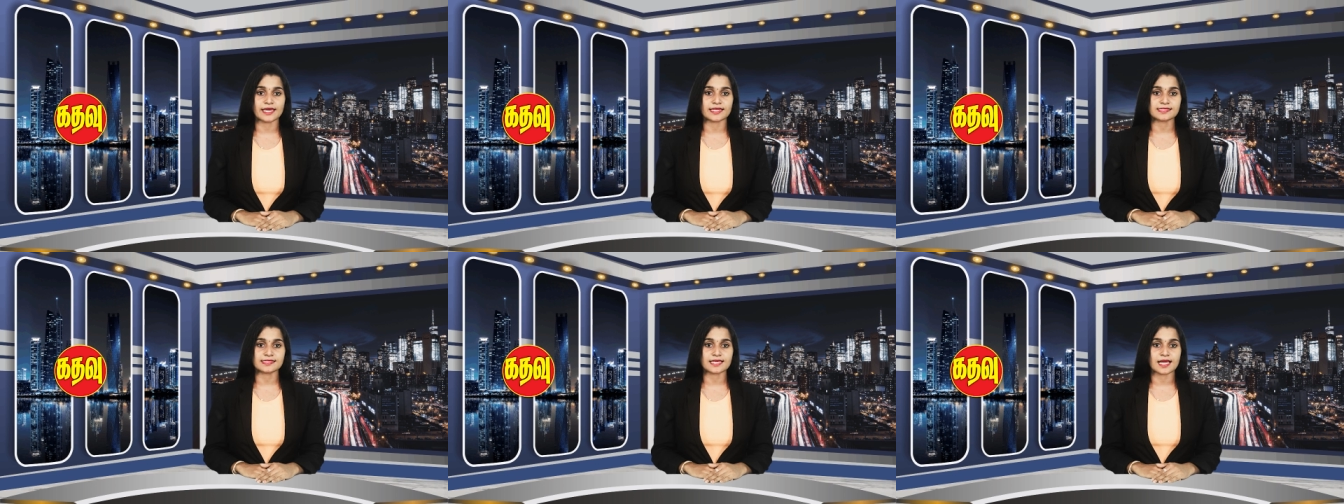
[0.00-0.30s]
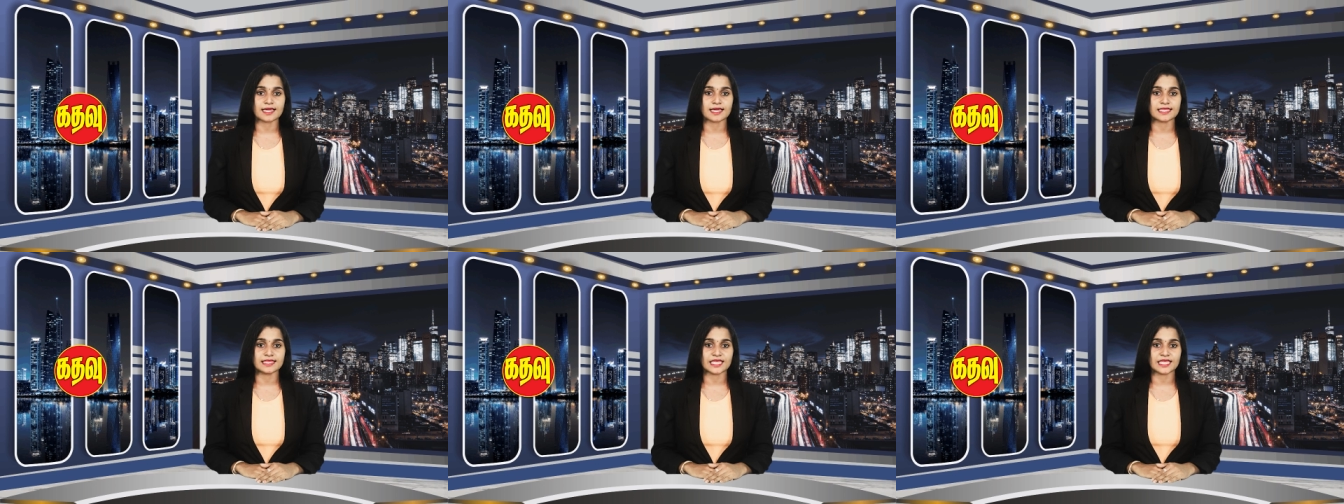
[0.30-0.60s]

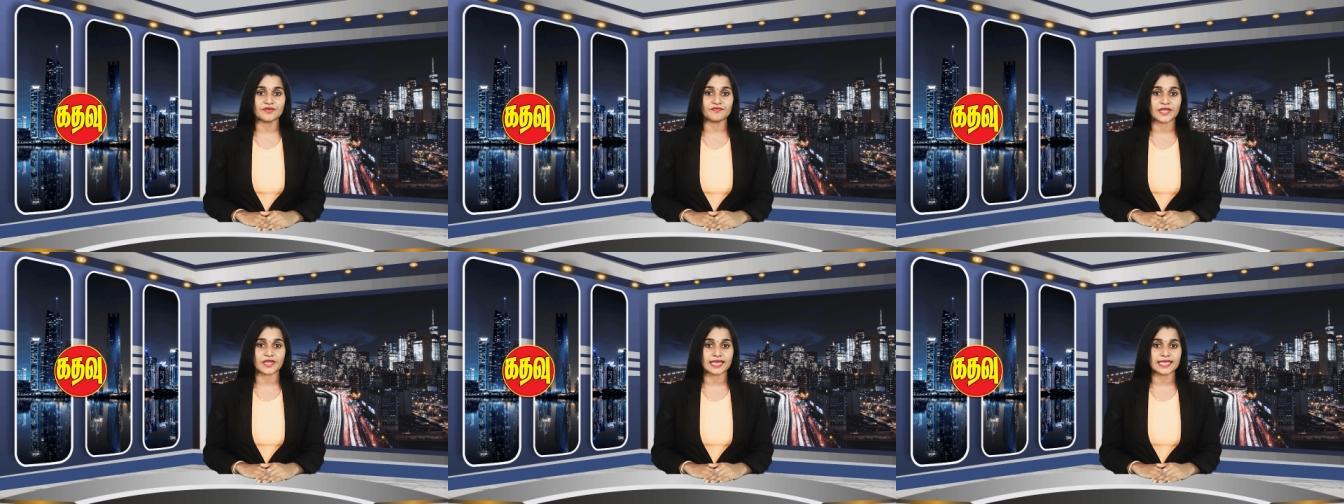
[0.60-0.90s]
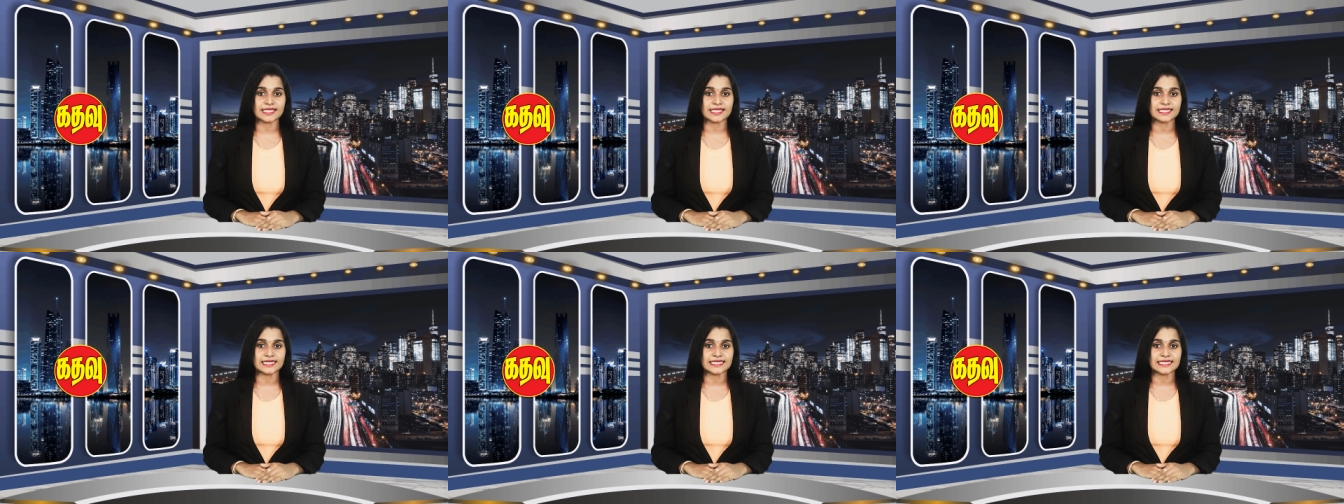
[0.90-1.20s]
அரசாங்கத்தின்
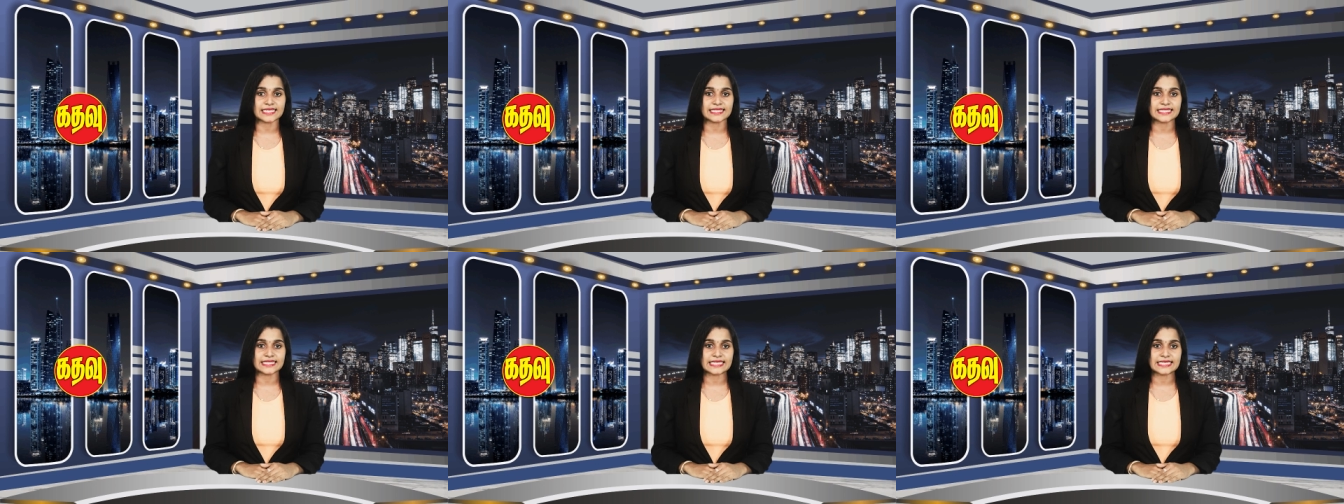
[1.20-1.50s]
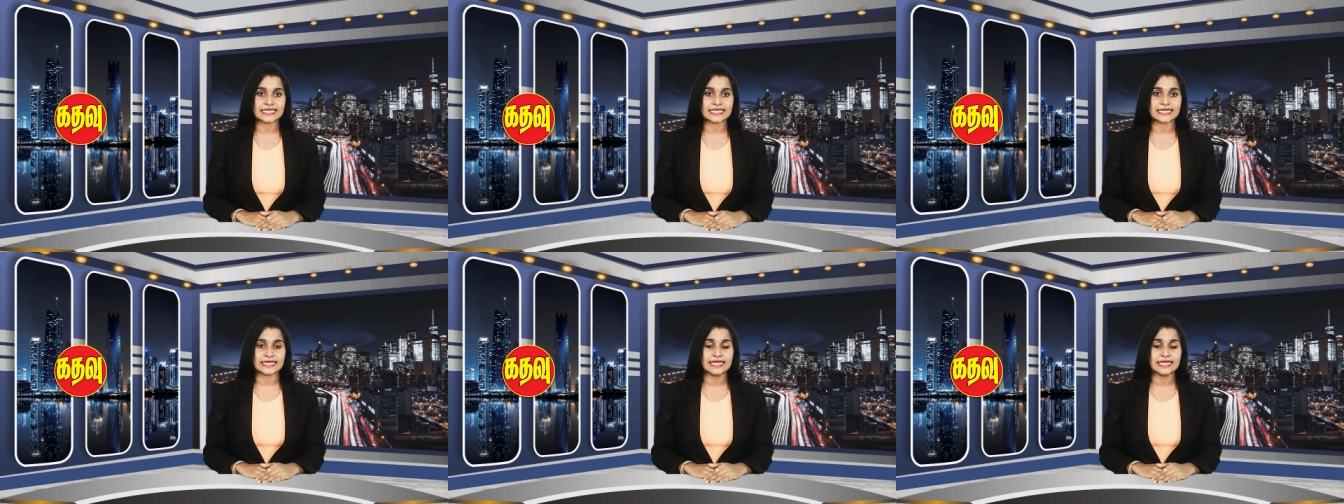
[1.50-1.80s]
வேலை
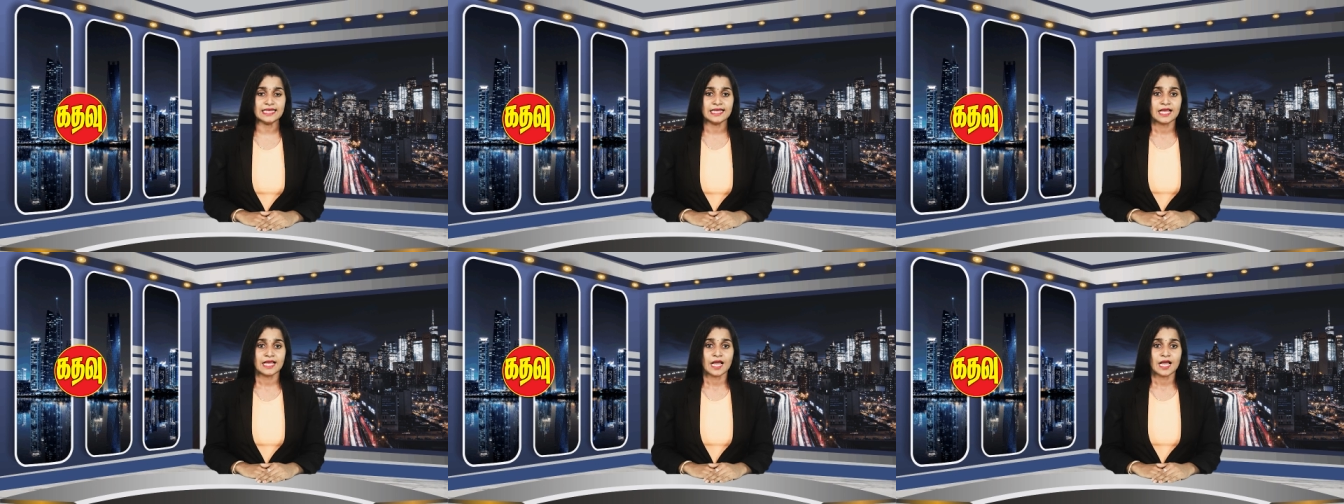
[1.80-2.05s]
திட்டத்தின் கீழ்